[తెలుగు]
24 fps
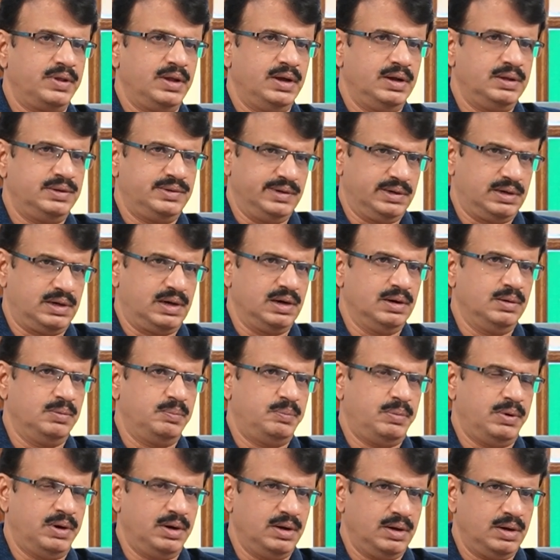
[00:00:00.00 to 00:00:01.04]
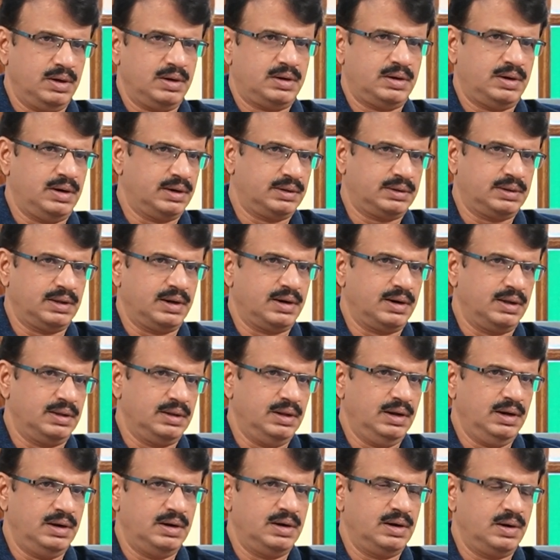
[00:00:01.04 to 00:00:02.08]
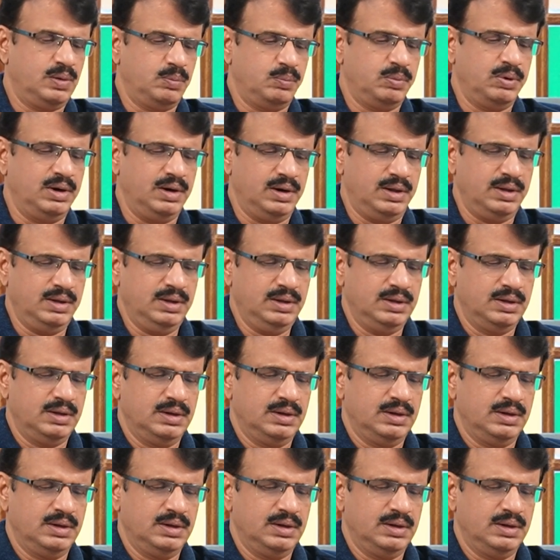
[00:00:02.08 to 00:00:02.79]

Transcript: ఆ చిట్లో కడతారు కదా ఆ డబ్బుల్ని